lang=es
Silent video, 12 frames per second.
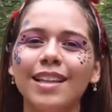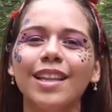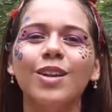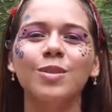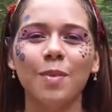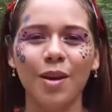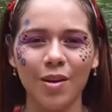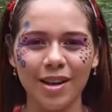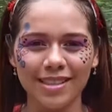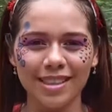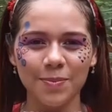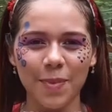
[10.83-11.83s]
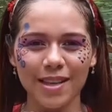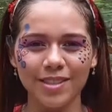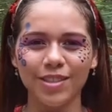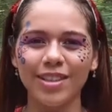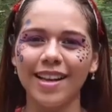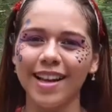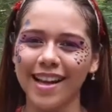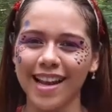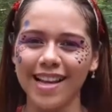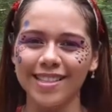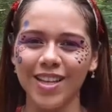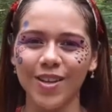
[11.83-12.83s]
de los mejores espacios de
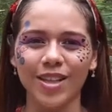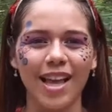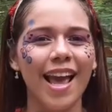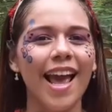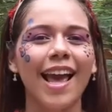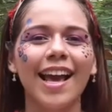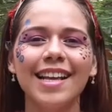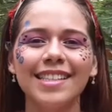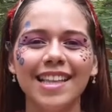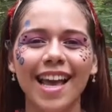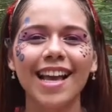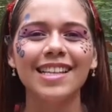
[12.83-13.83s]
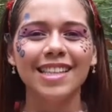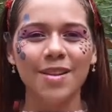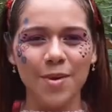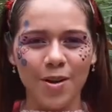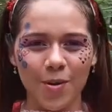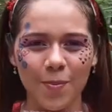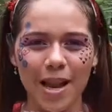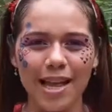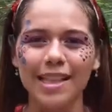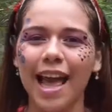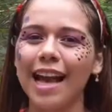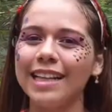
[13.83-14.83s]
recreación. Este es el mejor
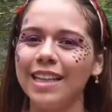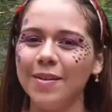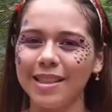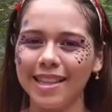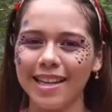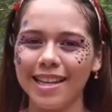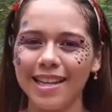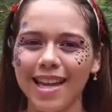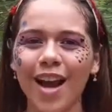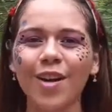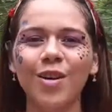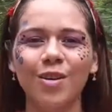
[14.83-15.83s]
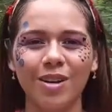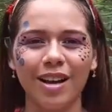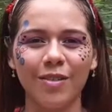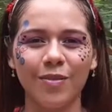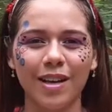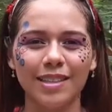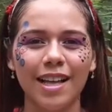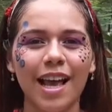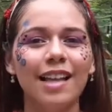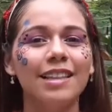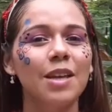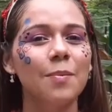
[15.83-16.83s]
plan. Actívate en línea con Cafán.
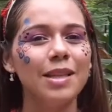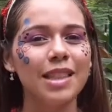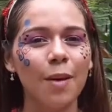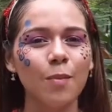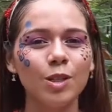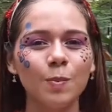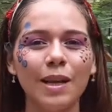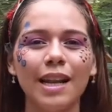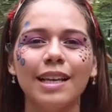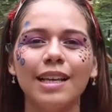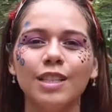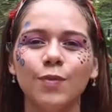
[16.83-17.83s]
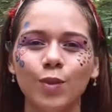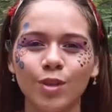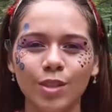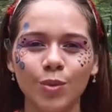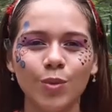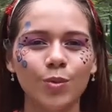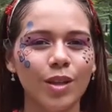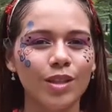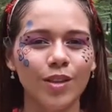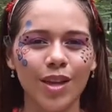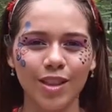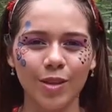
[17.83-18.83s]
Te invitamos para que disfrutes junto a
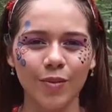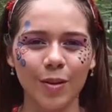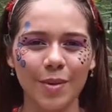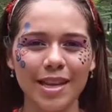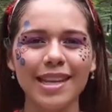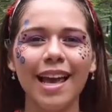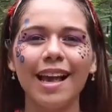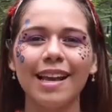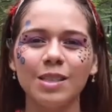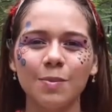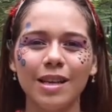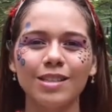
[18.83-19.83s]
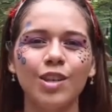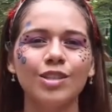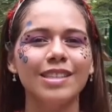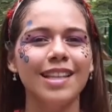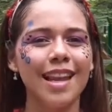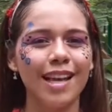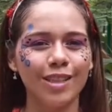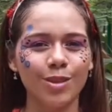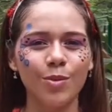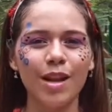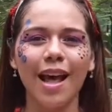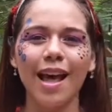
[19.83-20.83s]
toda tu familia espacios de
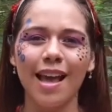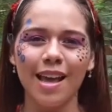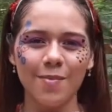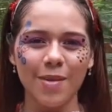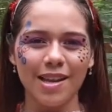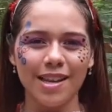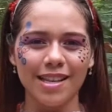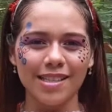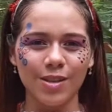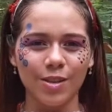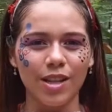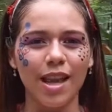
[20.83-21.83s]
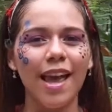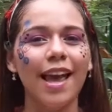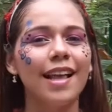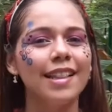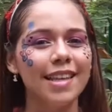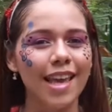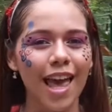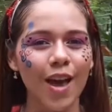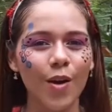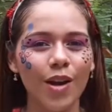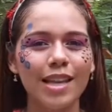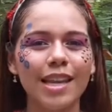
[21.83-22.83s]
lectura e imaginación. El día
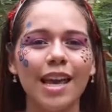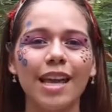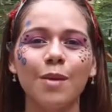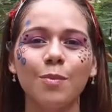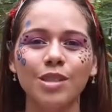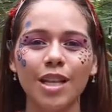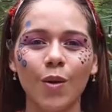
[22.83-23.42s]
de hoy leeremos el